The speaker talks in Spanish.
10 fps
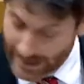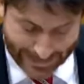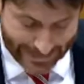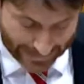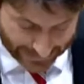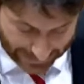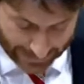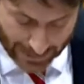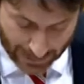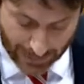y
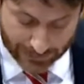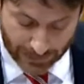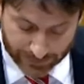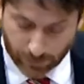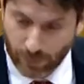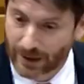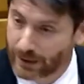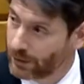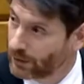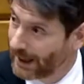acelerar la
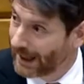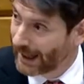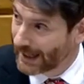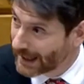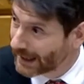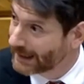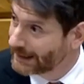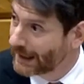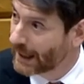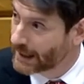transformación
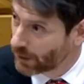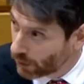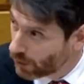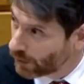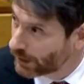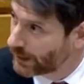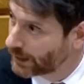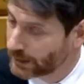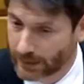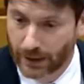energética y
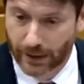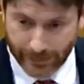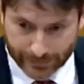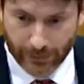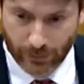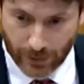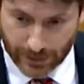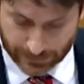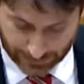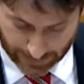ecológica que tanto
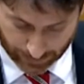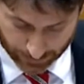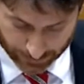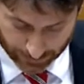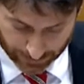necesitamos